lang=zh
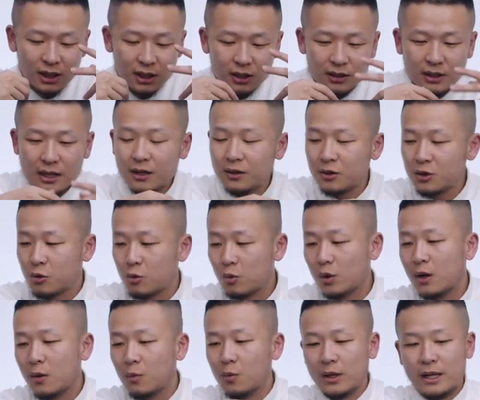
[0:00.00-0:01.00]
但除
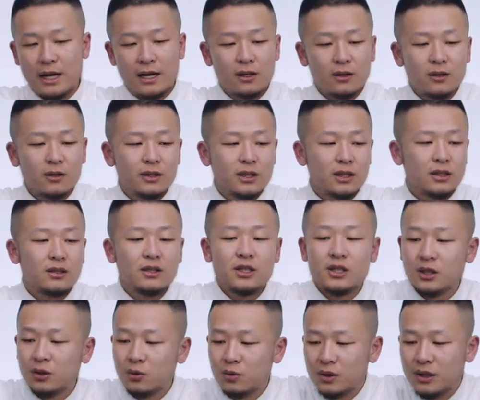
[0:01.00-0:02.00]
了我拿到的这
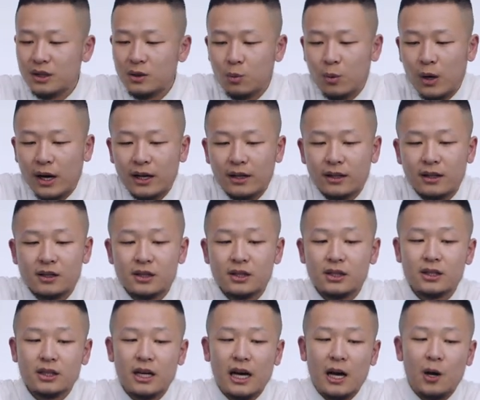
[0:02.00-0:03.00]
些东西以外呢，
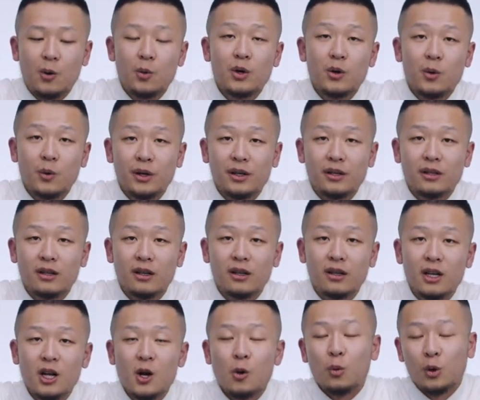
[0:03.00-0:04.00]
其实还会有一个，
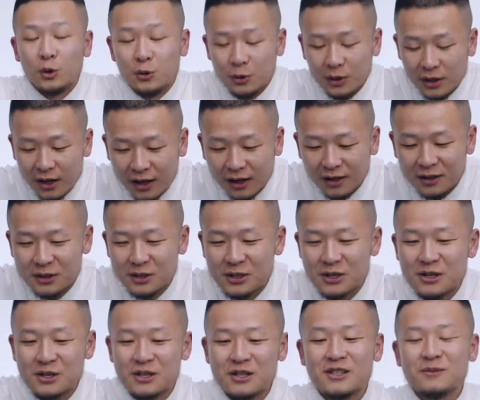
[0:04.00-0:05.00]
我觉得啊，其
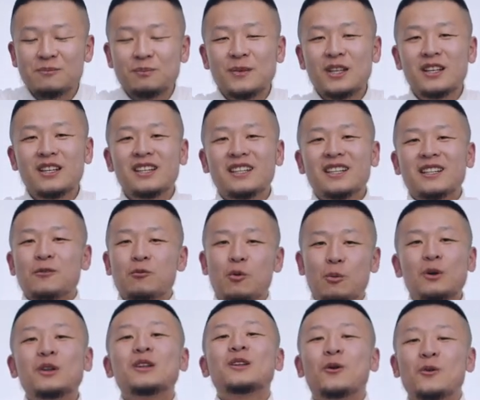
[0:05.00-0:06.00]
实是我
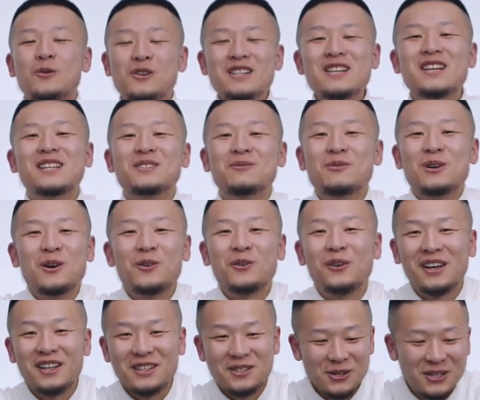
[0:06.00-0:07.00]
们的同事也这么认
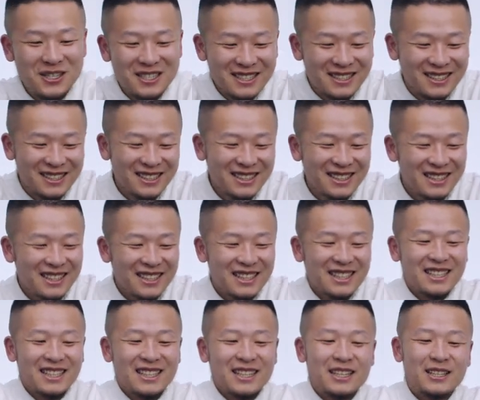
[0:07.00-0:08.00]
为，就是
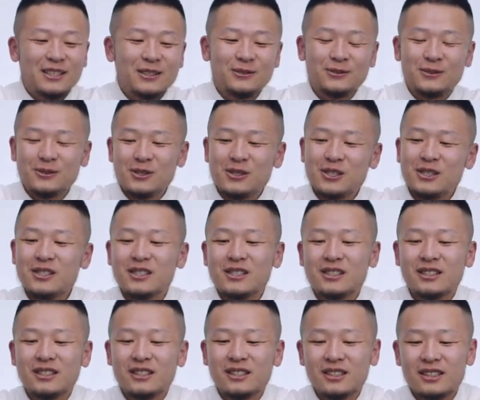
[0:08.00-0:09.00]
呃，服
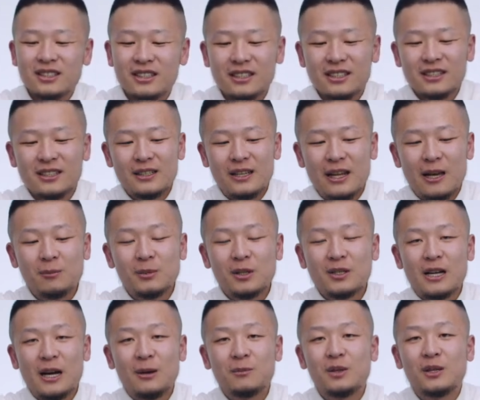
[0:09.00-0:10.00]
饰联名
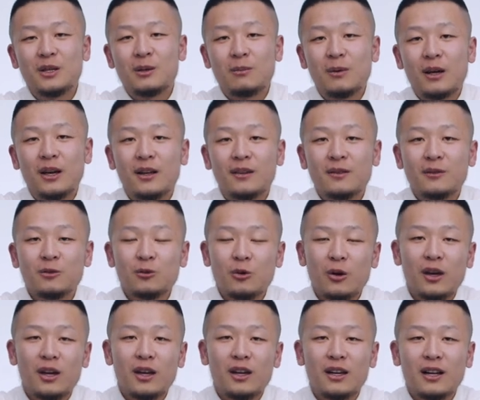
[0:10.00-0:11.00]
产品里面
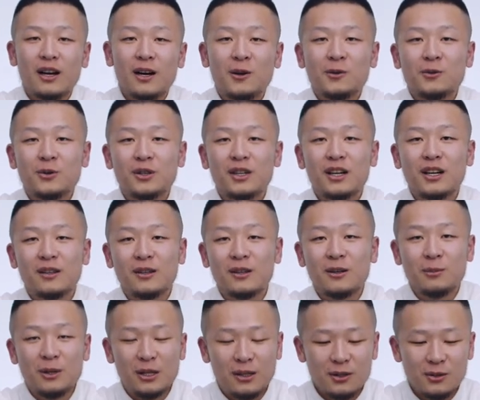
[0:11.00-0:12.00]
最让人觉得很
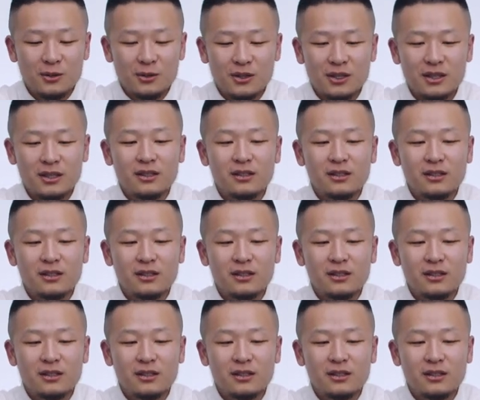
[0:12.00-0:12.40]
特别的就是一